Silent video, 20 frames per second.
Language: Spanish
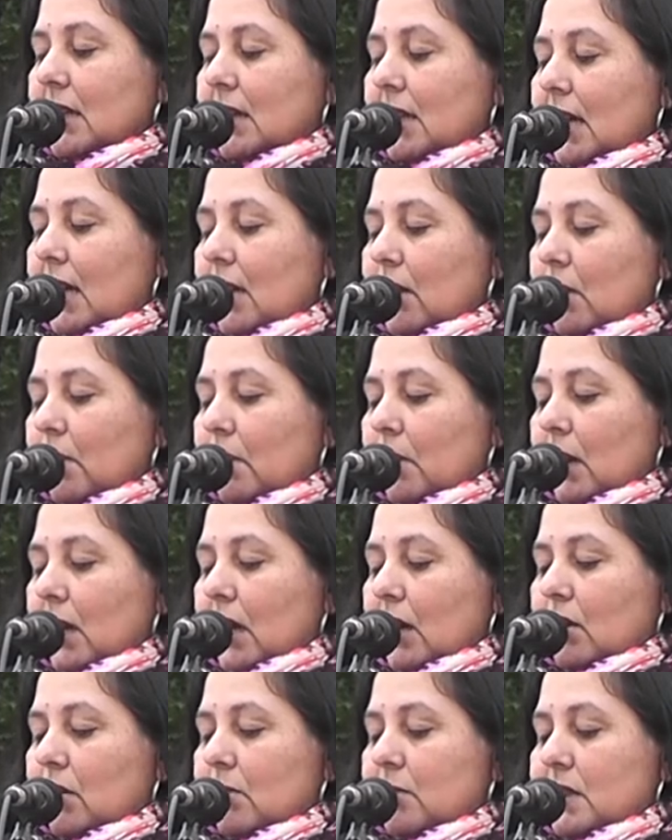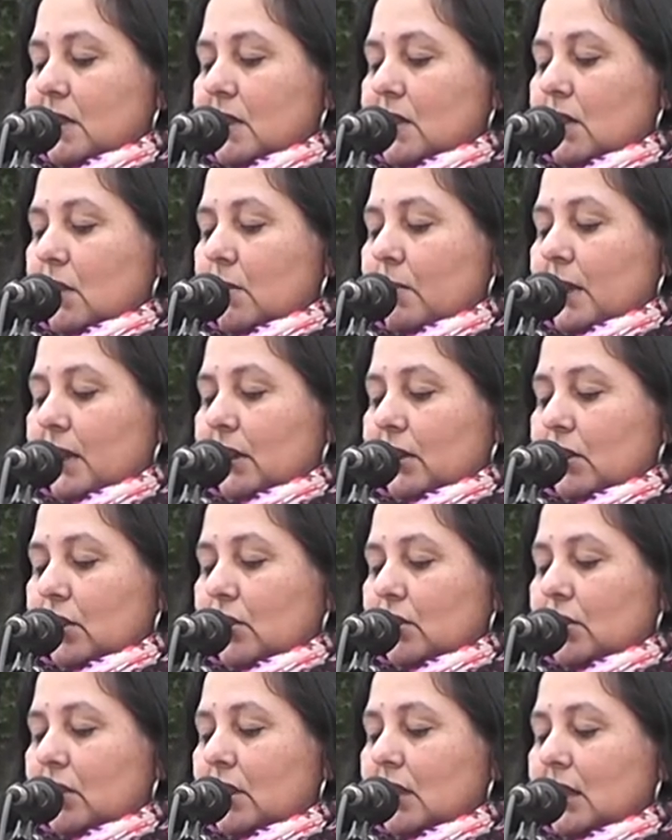guiado por la convicción
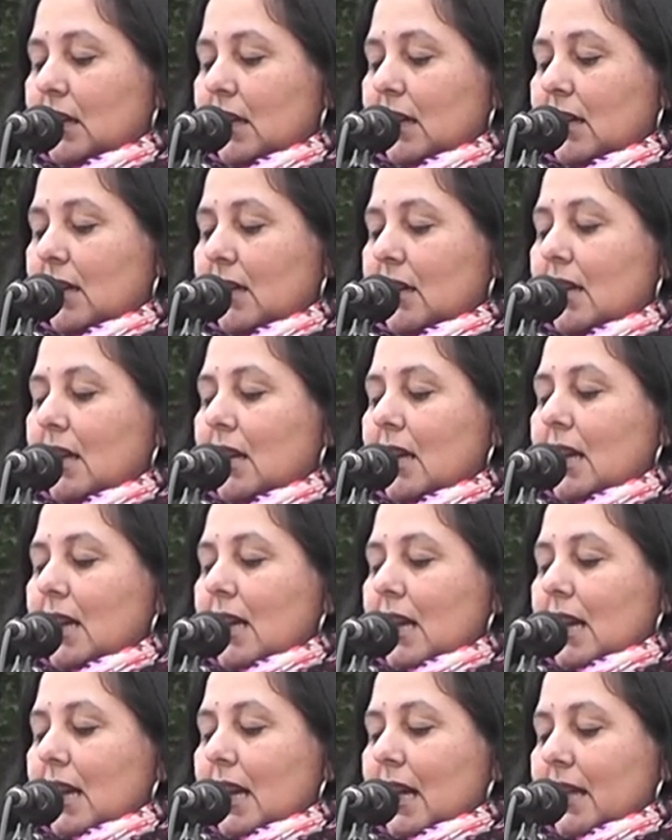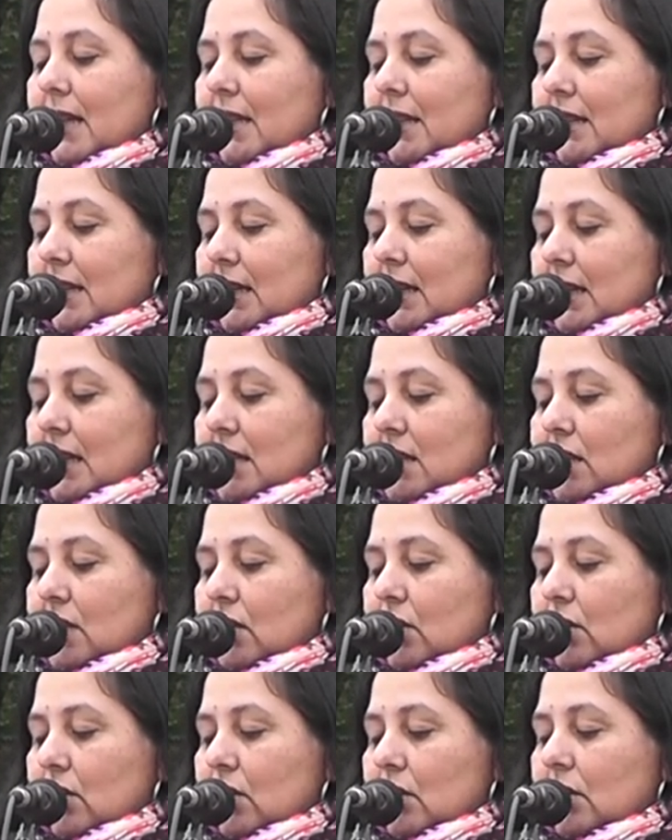patriótica, la
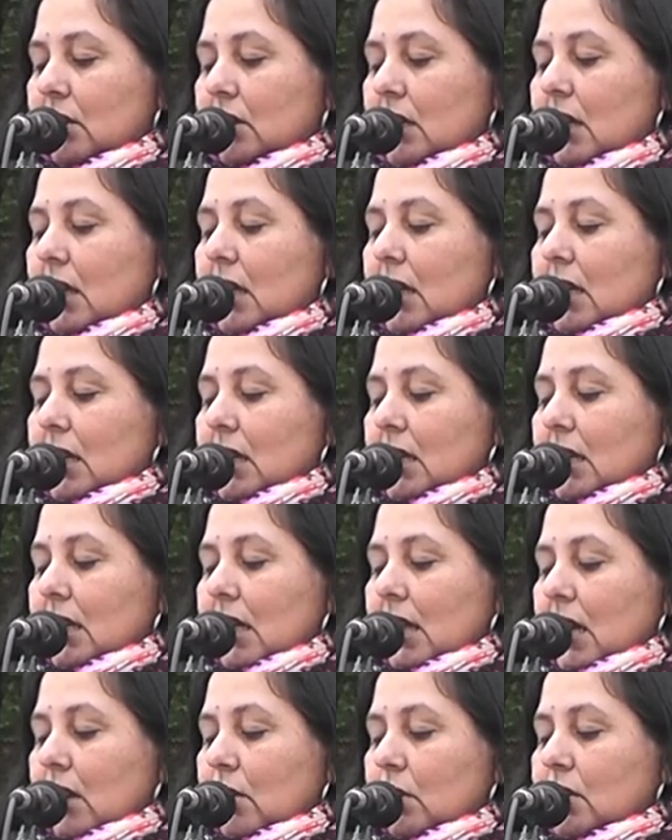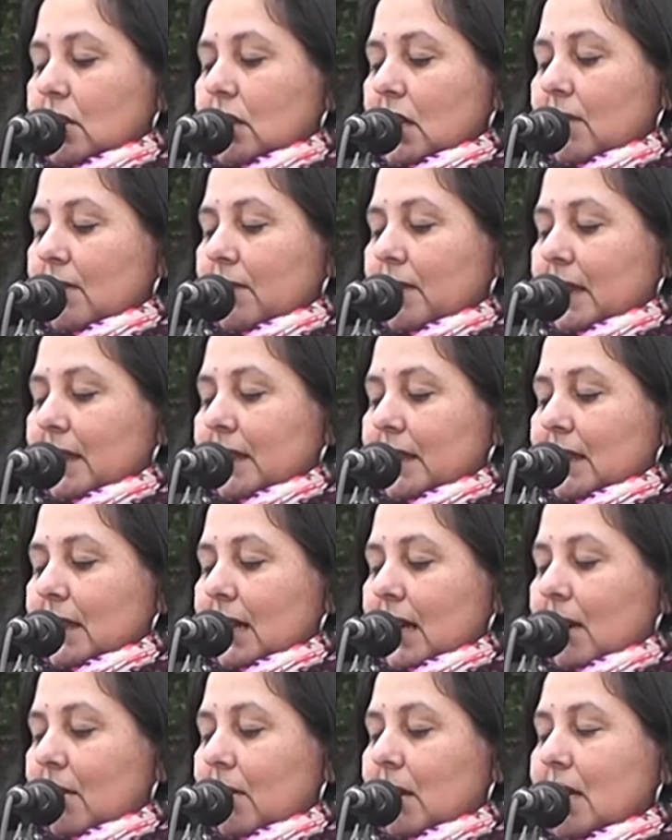dedicación y la lucha
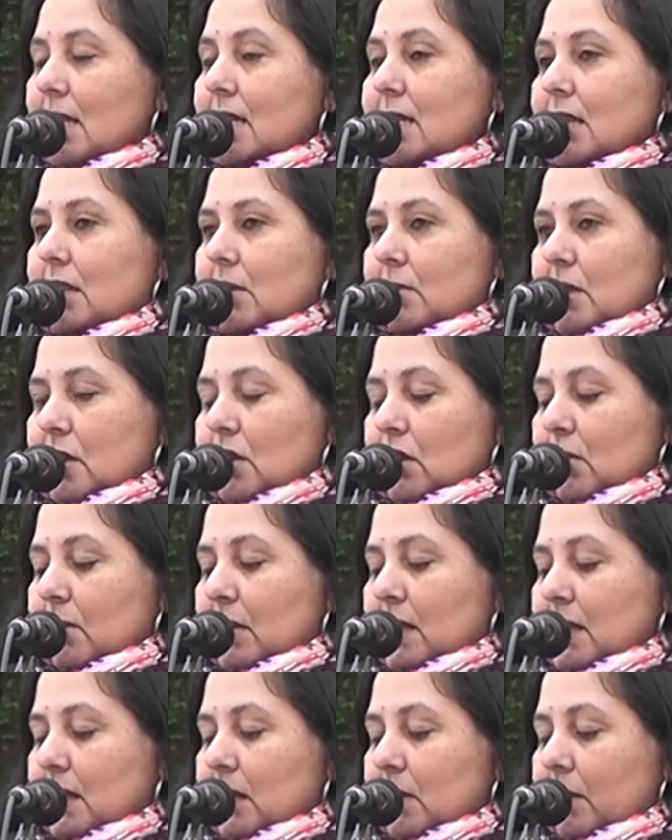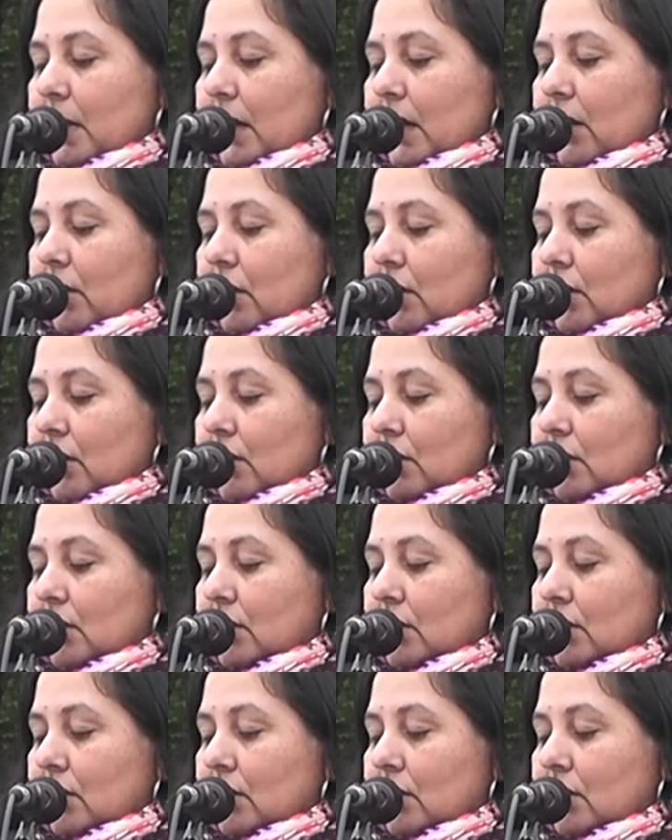infatigable al servicio emancipador